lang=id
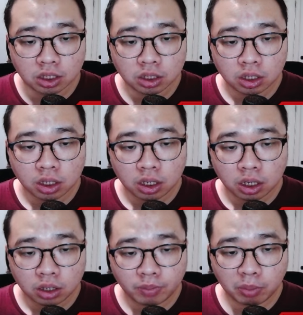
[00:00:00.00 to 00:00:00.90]

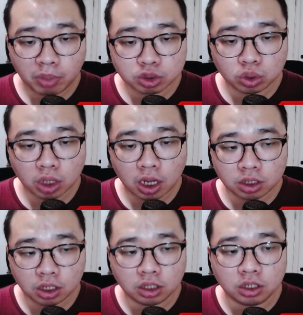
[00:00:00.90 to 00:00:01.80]
14 juta
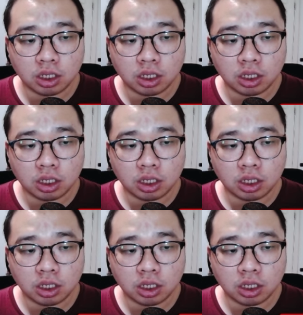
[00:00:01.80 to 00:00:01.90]
lagi.